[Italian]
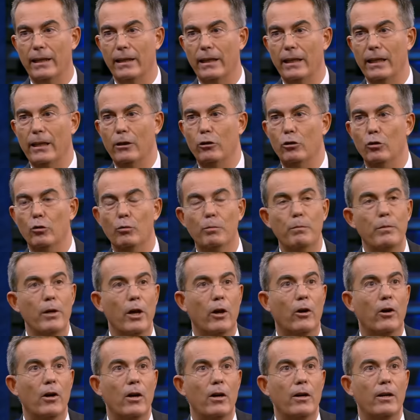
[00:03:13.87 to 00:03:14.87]
il
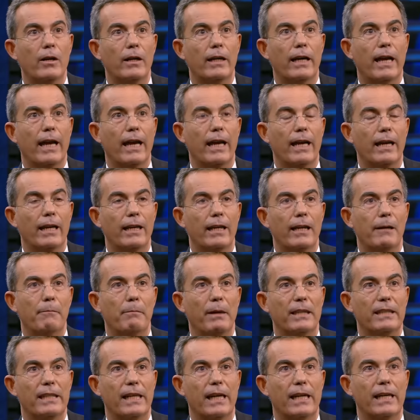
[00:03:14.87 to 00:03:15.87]
dubbio che il
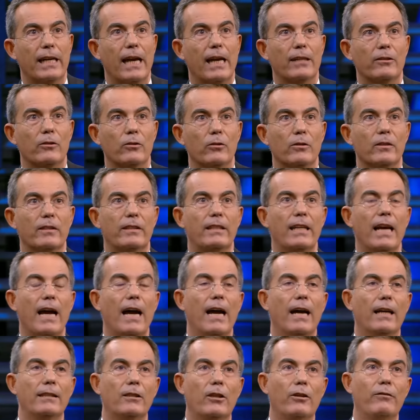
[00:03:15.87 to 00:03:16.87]
patriarcato
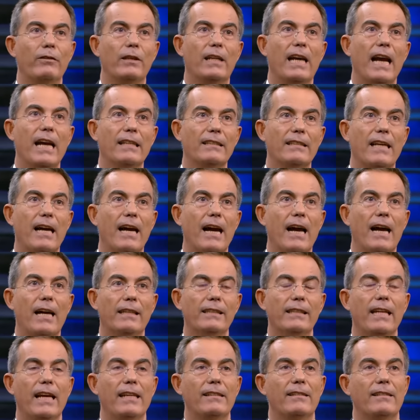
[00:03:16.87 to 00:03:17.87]
sia trovi casa a
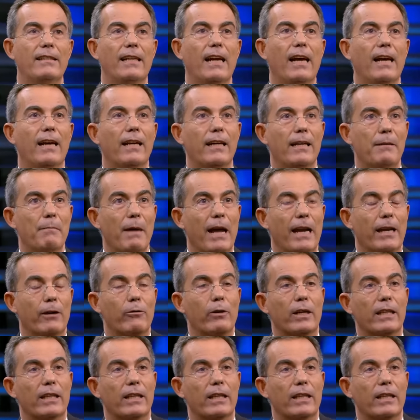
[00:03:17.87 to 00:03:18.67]
destra rimane.